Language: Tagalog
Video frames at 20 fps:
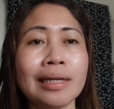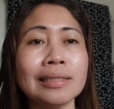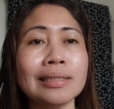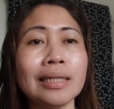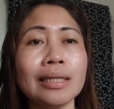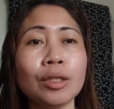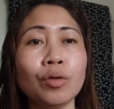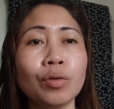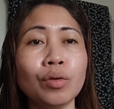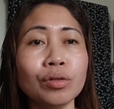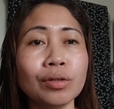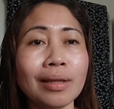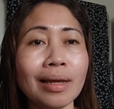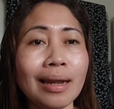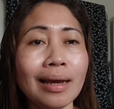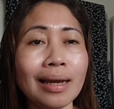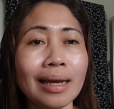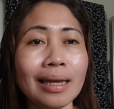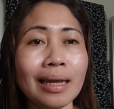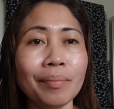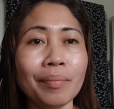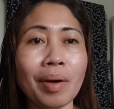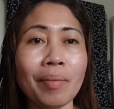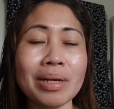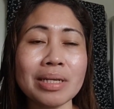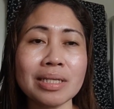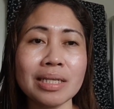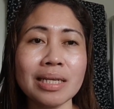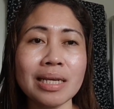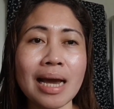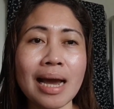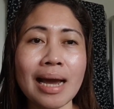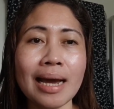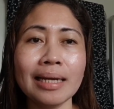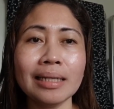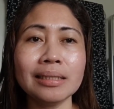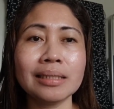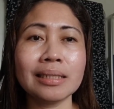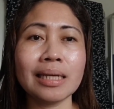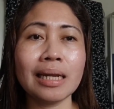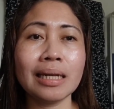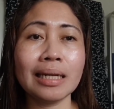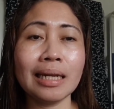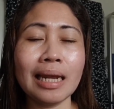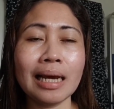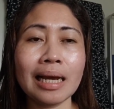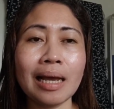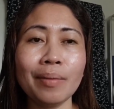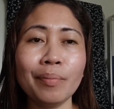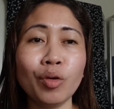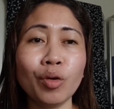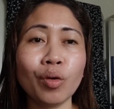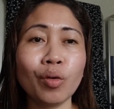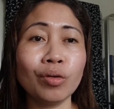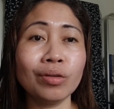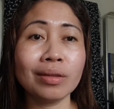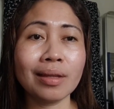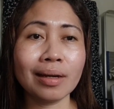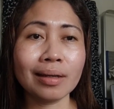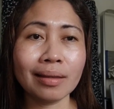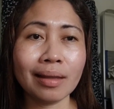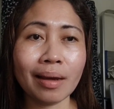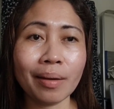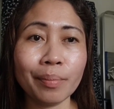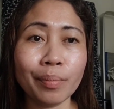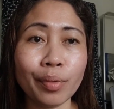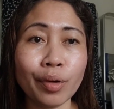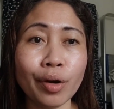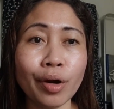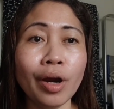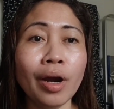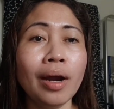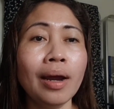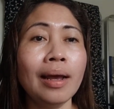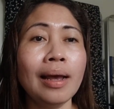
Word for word: Kasi doon talaga yan babasihan sa nilagay mong contact number,